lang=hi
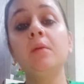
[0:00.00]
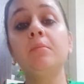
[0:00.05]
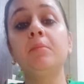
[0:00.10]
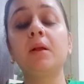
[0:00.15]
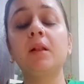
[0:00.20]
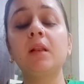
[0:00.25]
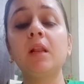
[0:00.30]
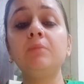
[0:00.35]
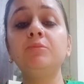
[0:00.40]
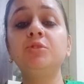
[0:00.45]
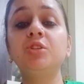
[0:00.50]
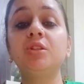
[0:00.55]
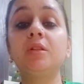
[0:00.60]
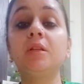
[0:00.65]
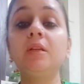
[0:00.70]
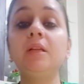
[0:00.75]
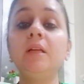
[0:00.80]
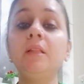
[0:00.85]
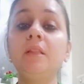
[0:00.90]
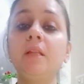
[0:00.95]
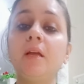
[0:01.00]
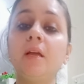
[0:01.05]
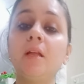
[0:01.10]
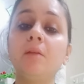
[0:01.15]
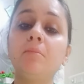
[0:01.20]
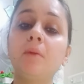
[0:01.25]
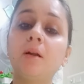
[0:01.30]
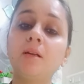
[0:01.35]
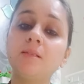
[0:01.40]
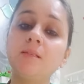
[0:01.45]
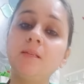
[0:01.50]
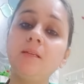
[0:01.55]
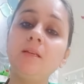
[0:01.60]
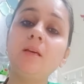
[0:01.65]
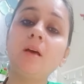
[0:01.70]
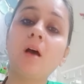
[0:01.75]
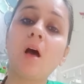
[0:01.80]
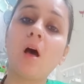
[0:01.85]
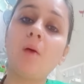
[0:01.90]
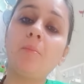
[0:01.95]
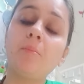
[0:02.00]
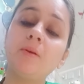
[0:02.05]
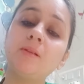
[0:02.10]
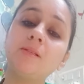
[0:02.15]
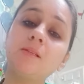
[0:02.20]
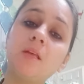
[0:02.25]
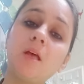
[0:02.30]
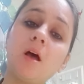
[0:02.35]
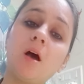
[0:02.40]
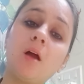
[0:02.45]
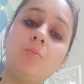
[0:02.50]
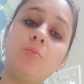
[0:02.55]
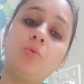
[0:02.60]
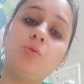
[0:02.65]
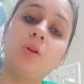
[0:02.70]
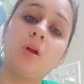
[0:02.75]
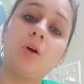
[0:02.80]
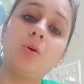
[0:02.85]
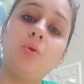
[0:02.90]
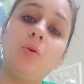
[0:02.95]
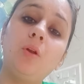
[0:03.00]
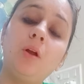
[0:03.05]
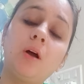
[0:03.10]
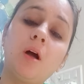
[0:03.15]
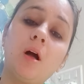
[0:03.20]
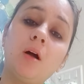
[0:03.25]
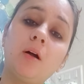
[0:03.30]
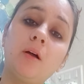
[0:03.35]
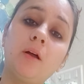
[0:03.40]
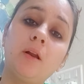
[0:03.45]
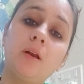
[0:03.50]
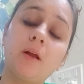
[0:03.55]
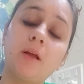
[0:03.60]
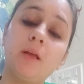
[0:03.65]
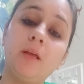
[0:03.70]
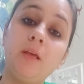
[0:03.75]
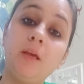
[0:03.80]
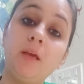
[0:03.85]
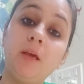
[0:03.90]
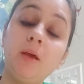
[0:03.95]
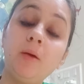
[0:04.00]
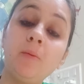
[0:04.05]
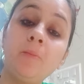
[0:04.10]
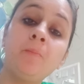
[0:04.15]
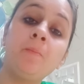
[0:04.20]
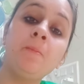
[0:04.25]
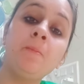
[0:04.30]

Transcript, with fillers: मतलब जितनी देर मर्जी आप इस ज्ञान मुद्रा को लगाकर रखिए